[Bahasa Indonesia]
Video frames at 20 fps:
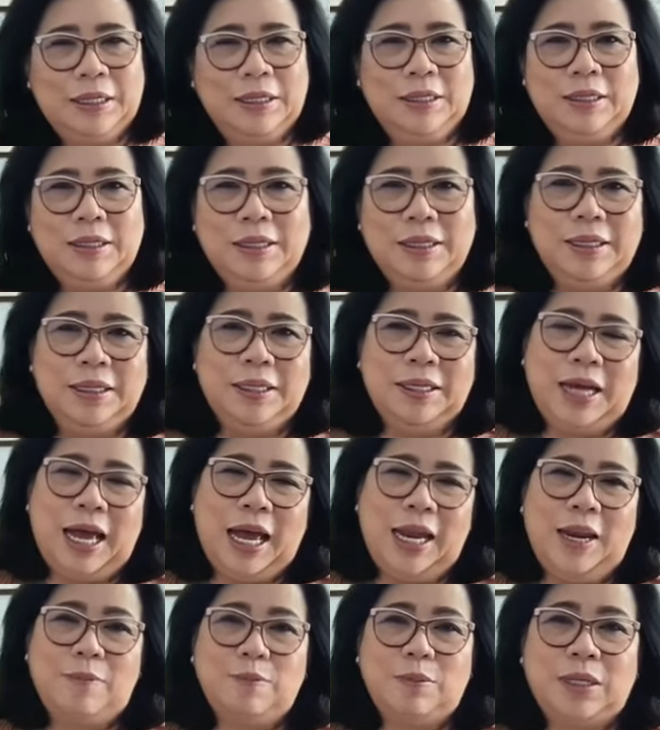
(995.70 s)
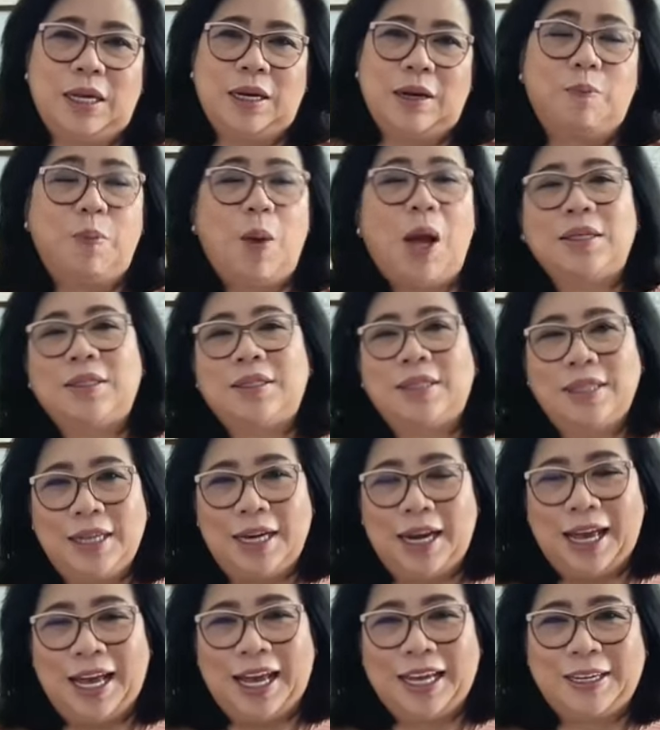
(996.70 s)
Eh, alam sana.
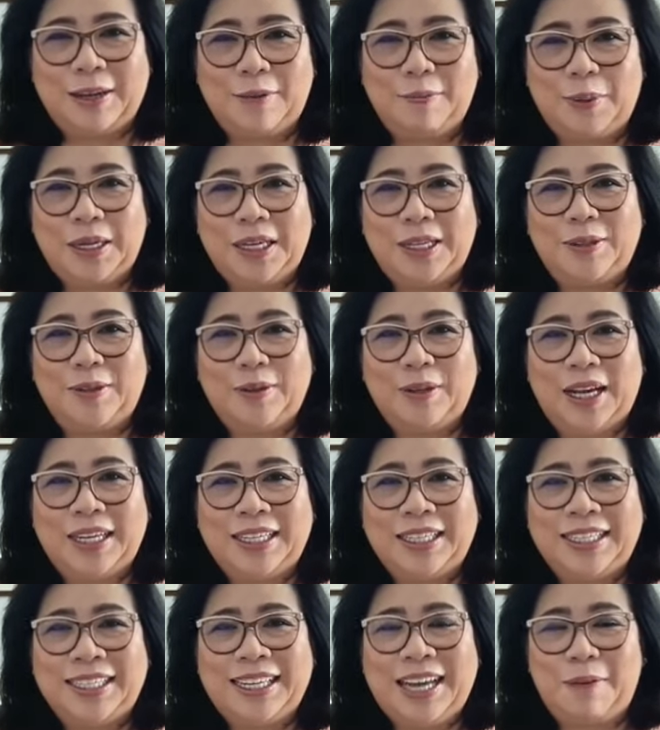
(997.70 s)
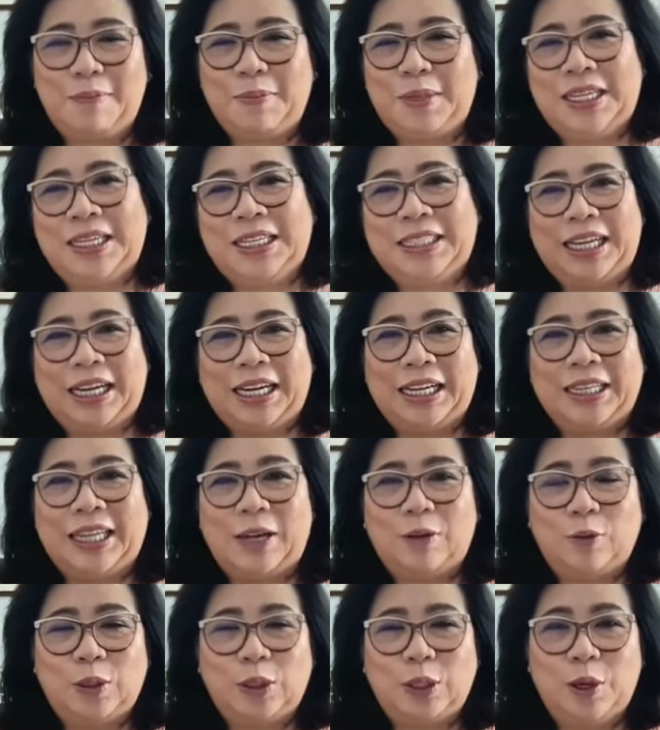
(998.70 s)
Pastilah ada perhitungan. Tidak menyelesaikan
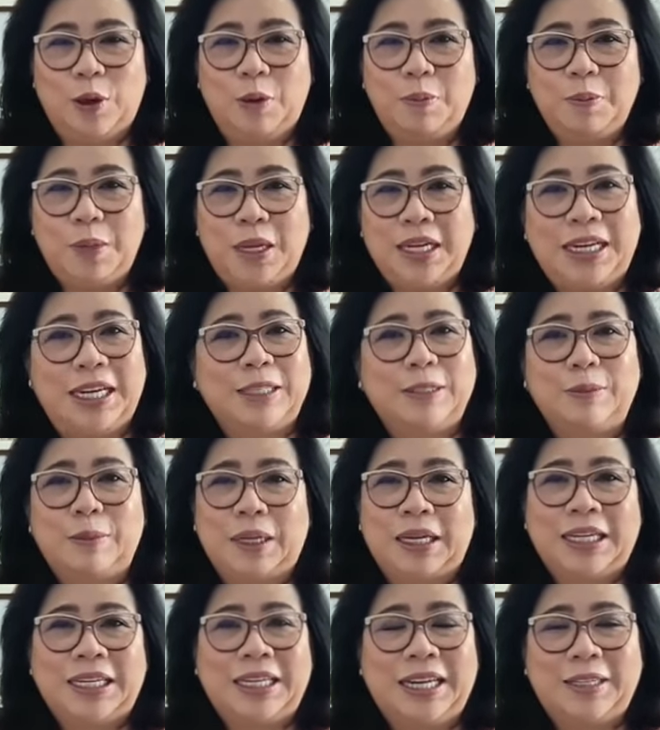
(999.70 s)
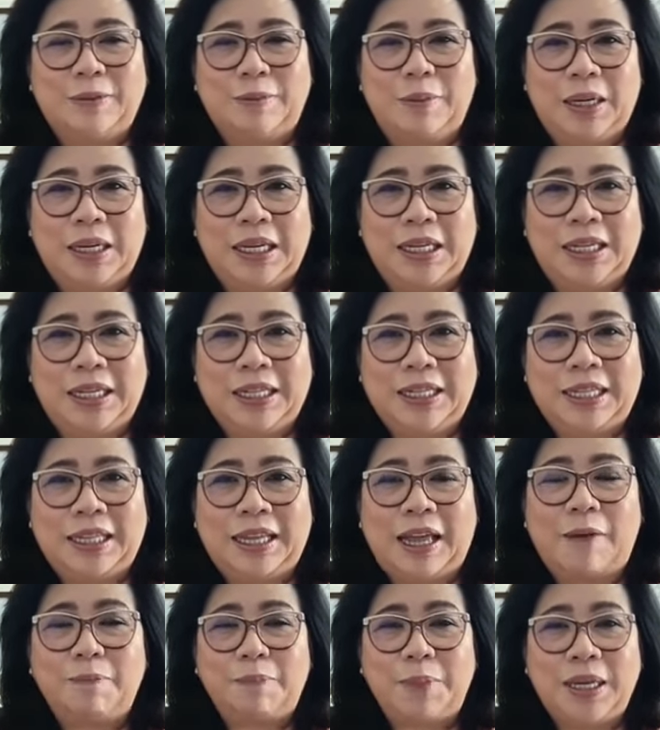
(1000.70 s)
tanggung jawabnya dan sebagainya dan sebagainya.
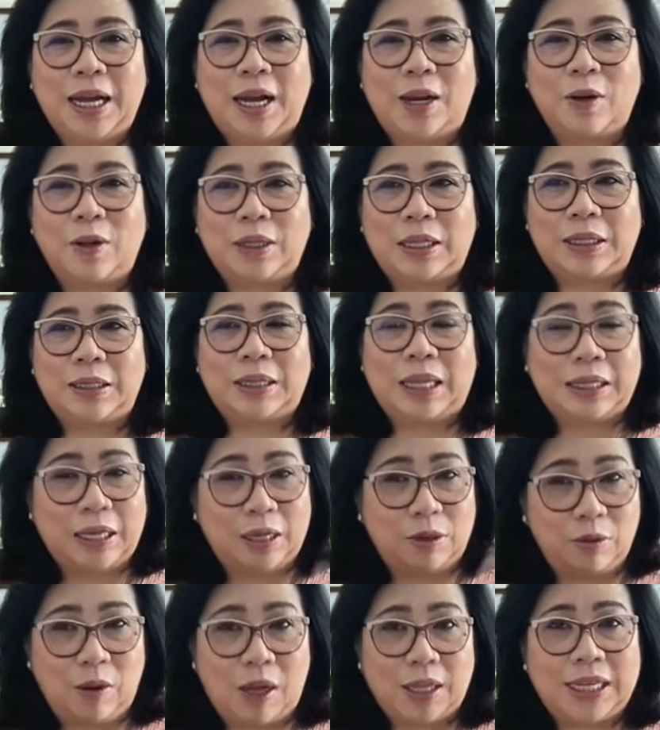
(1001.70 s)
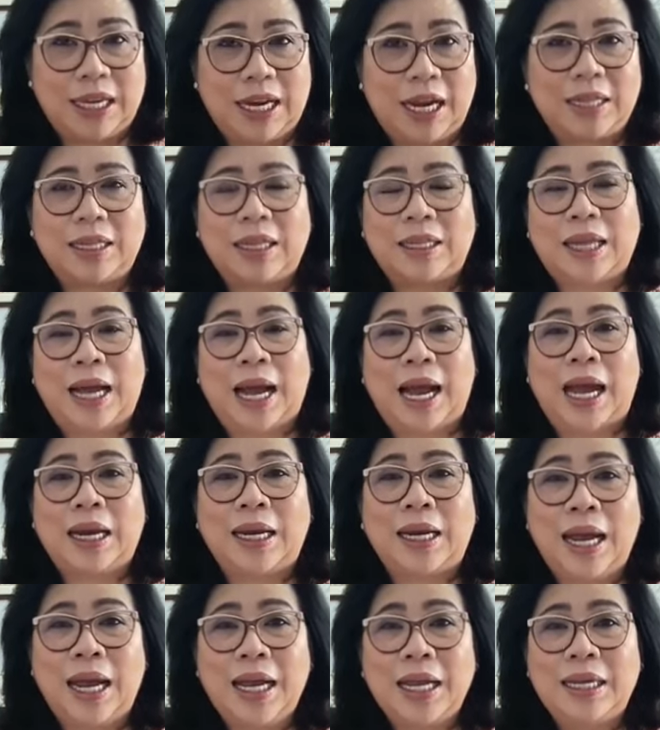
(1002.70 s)
Tetapi kalau kekhawatiran tentang
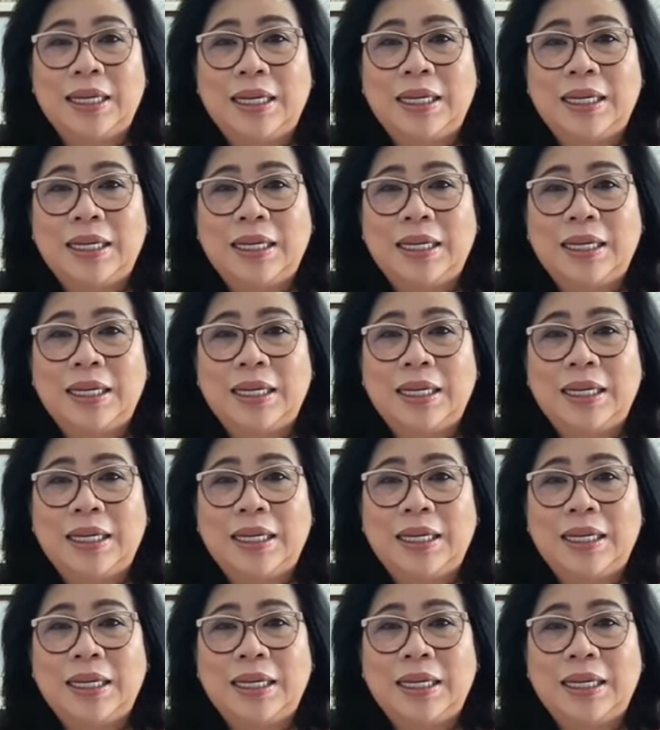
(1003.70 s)
anak,